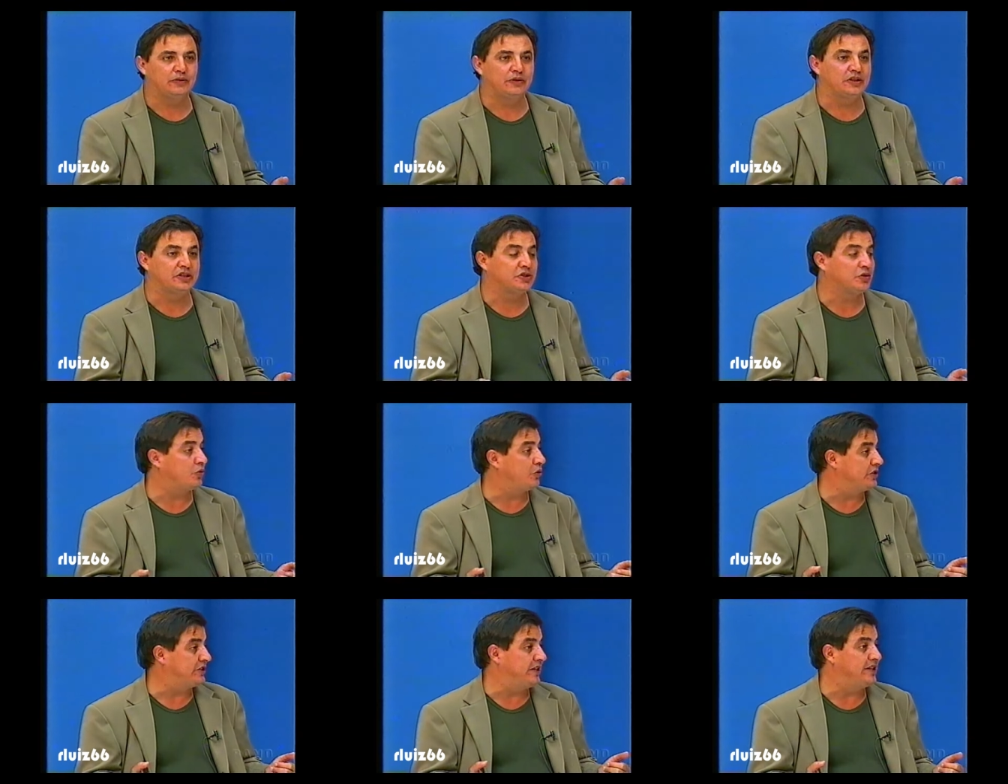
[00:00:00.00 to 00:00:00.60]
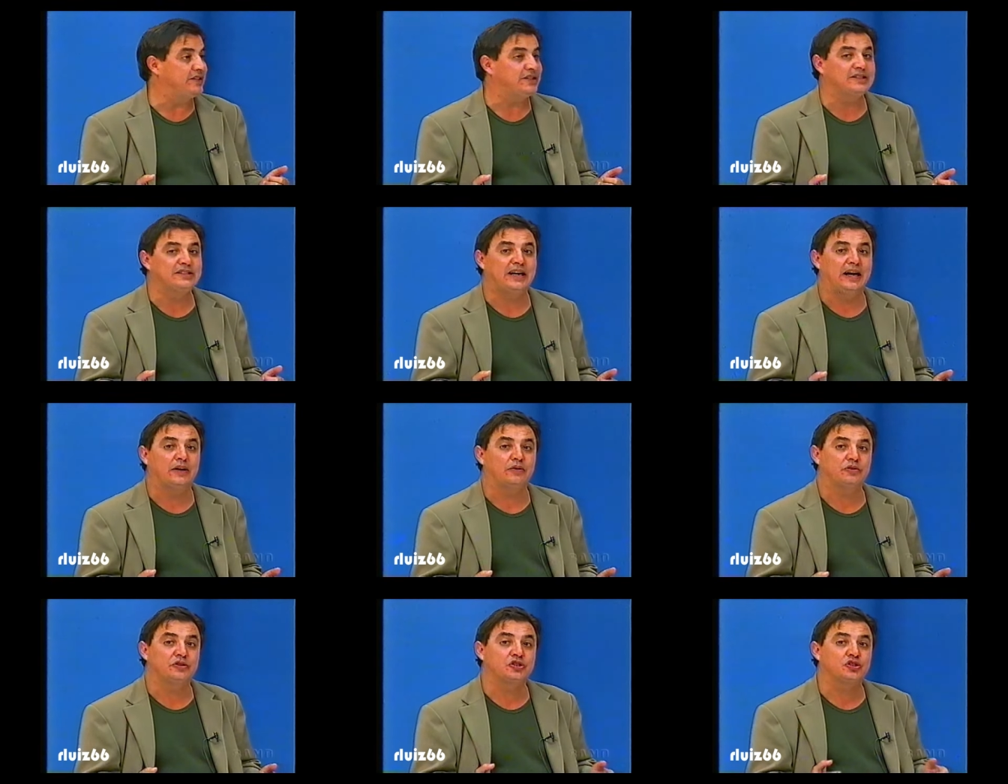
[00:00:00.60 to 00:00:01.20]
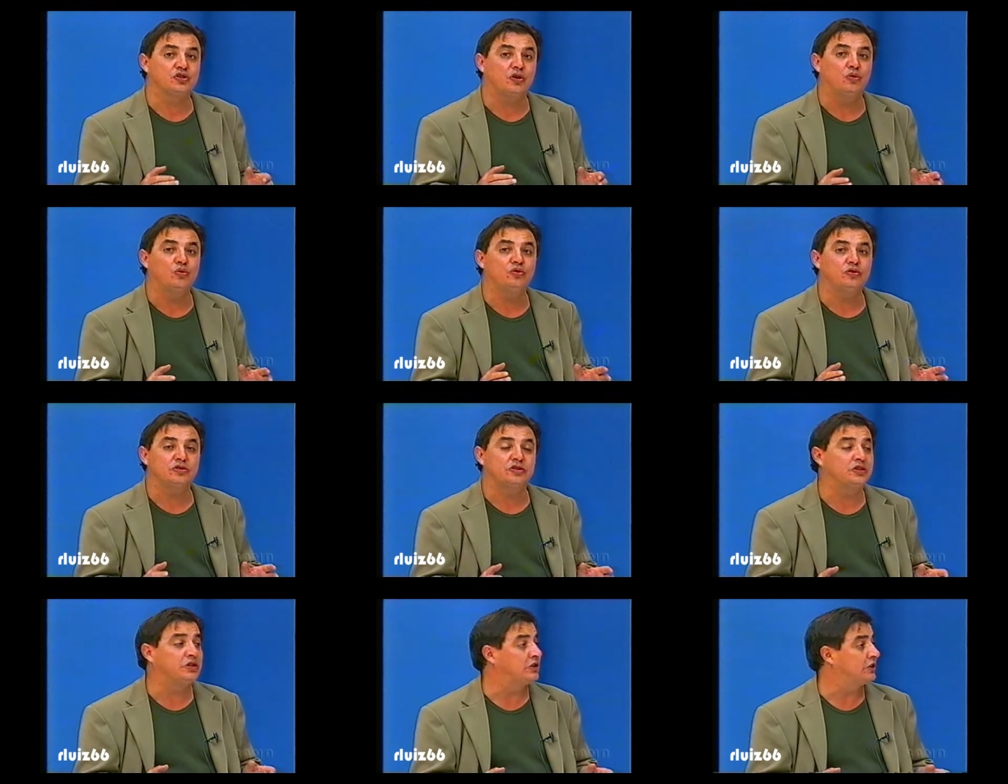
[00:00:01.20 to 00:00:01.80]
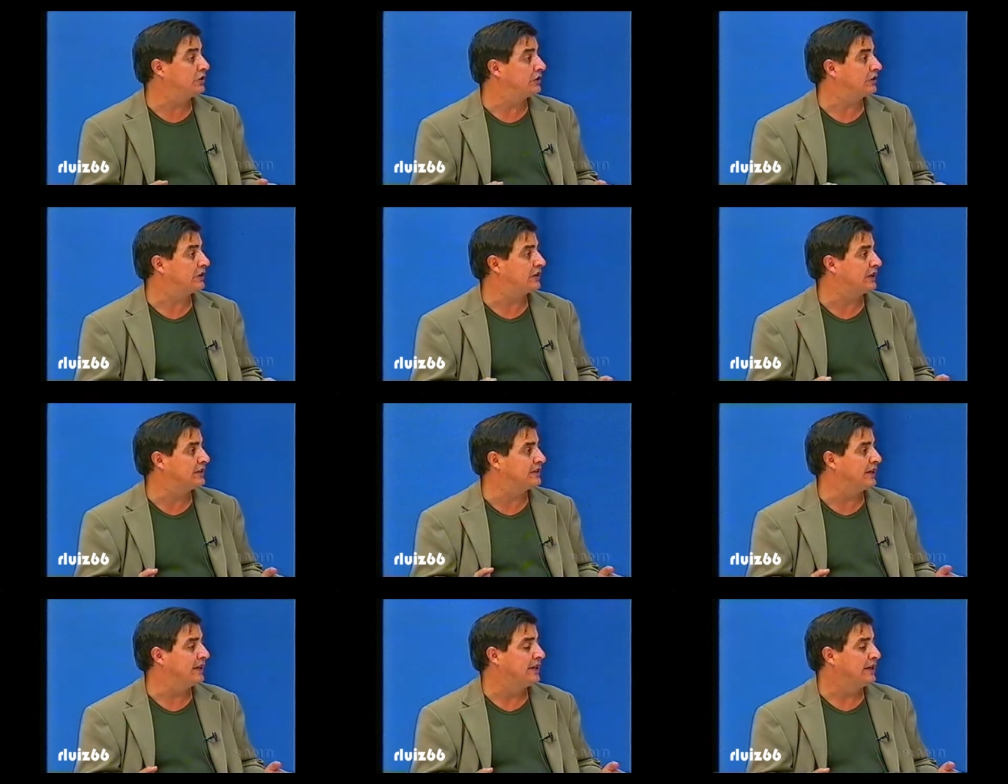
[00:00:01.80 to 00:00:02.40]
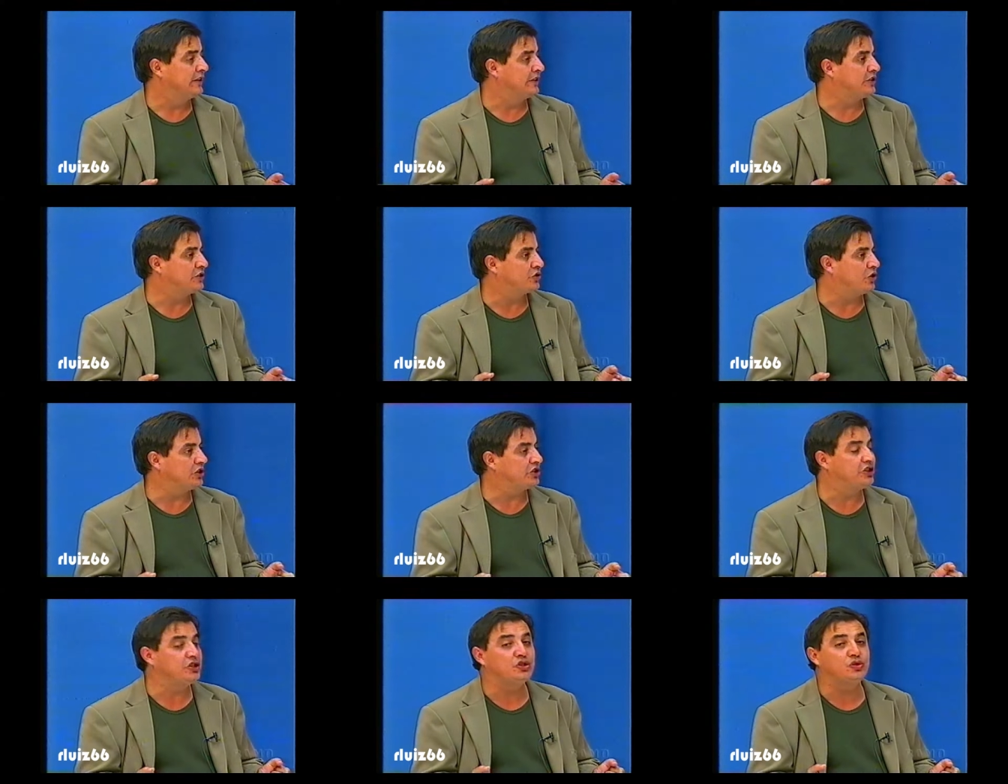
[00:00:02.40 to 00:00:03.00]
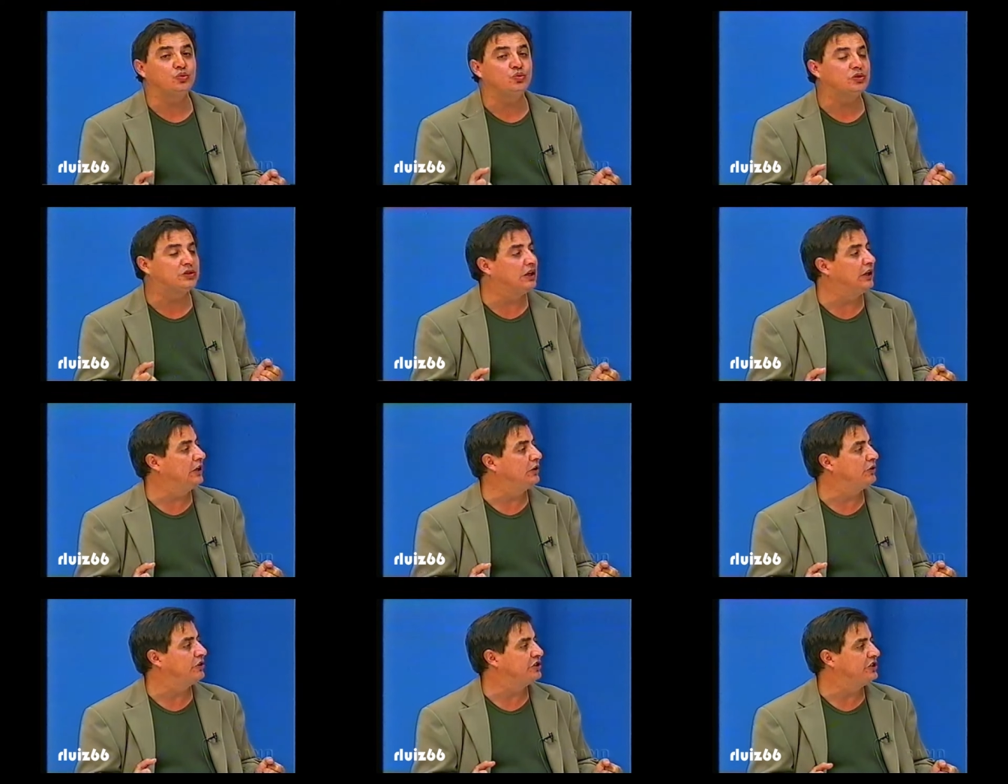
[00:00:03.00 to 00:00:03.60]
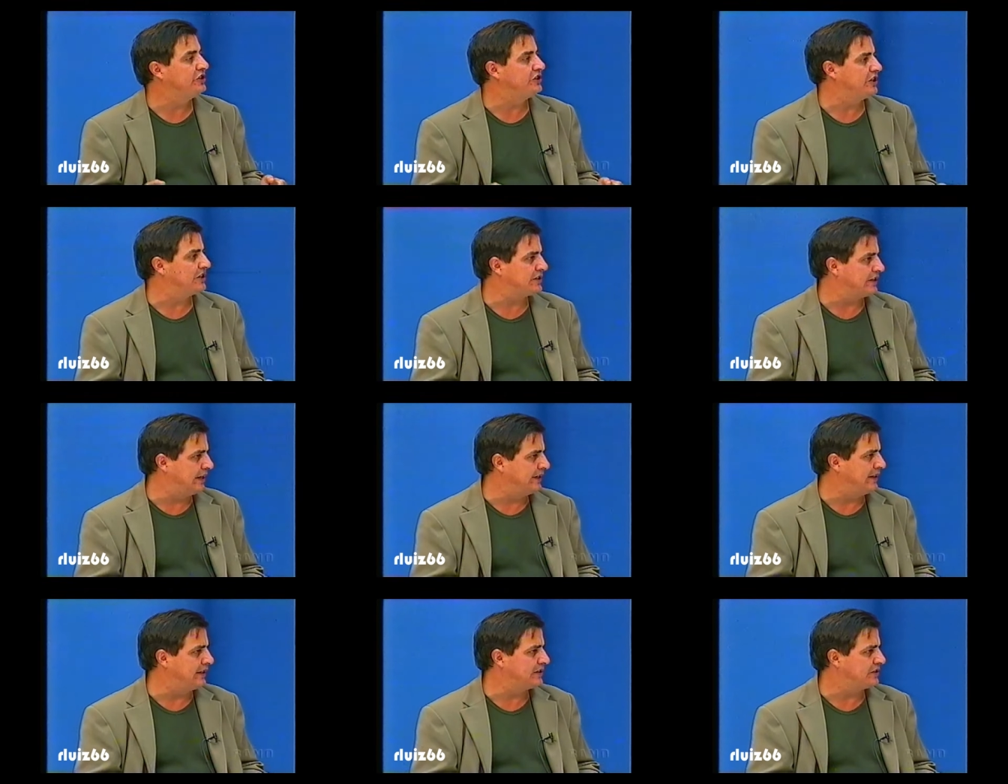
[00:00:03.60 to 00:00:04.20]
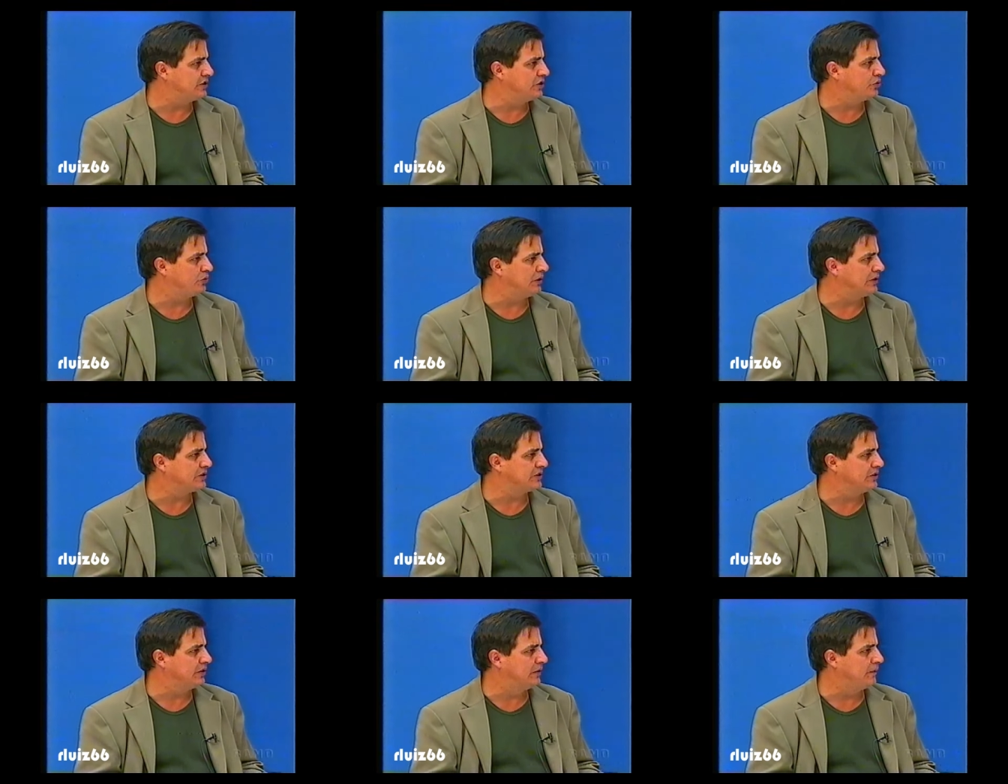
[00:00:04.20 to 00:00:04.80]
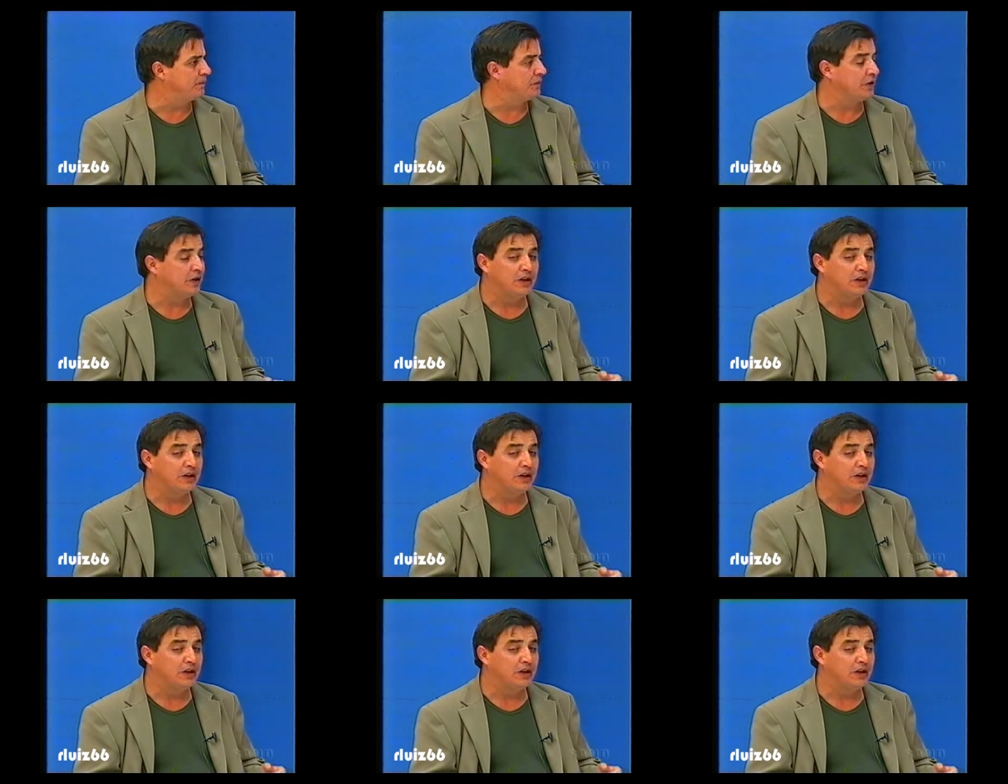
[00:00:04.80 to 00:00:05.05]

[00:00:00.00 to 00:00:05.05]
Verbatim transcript: Eles se conscientizaram que só, quer dizer, que só se juntando a gente ia sair dessa situação.